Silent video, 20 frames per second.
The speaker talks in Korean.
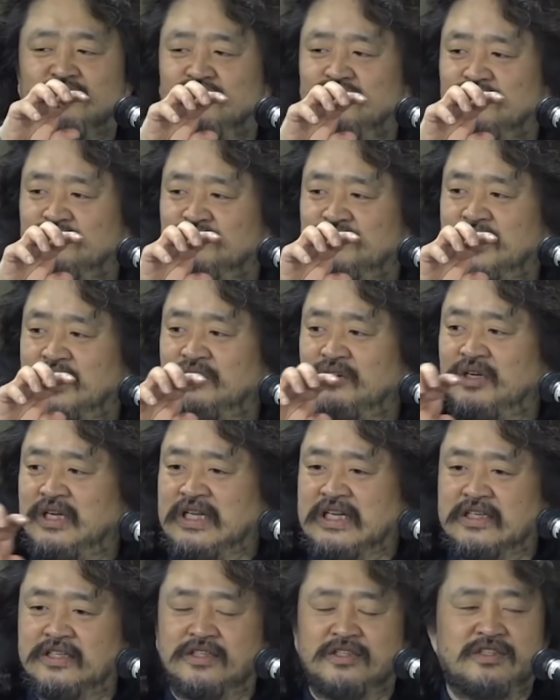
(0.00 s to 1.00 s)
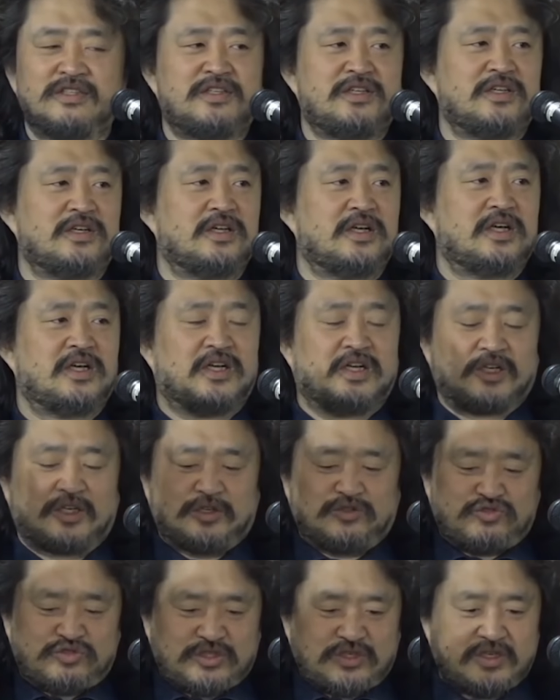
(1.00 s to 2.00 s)
유튜브 채널 링크를
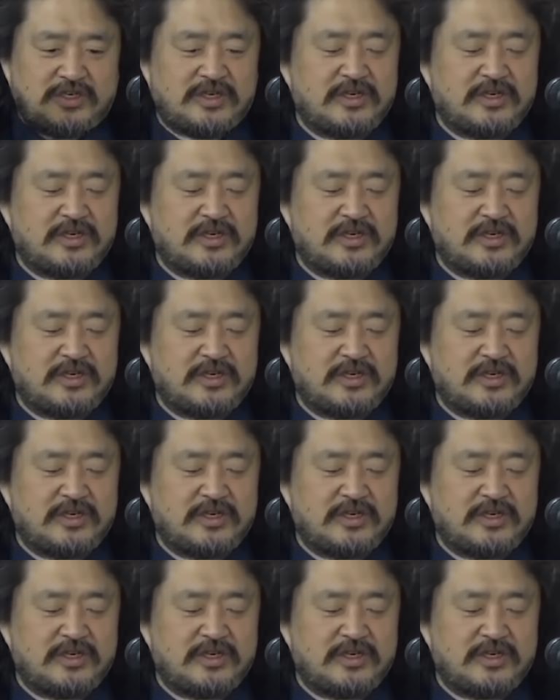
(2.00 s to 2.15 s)
이렇게 쫙